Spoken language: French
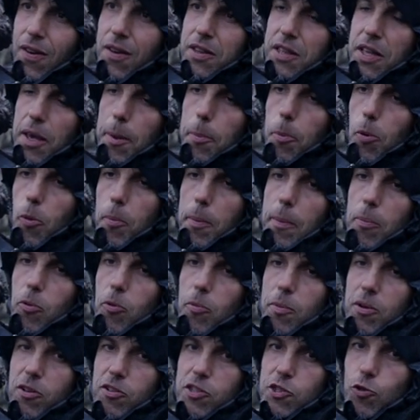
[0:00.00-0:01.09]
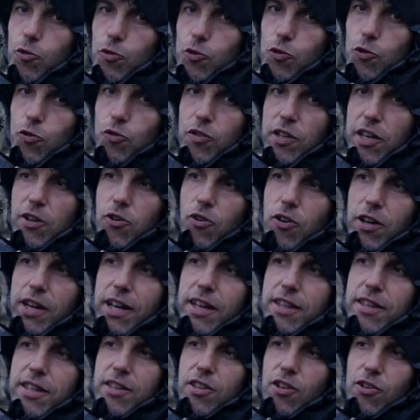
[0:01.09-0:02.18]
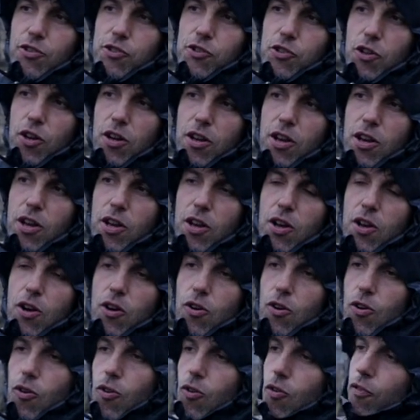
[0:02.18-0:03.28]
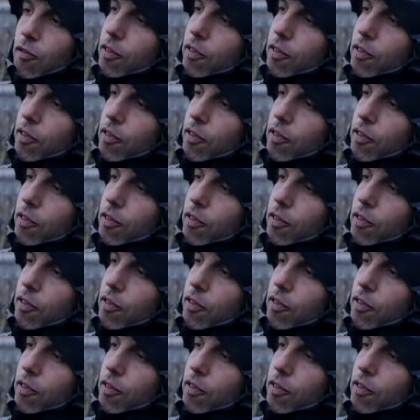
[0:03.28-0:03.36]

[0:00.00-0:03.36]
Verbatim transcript: Très probablement que si on sondait et qu'on regardait dans le sol, on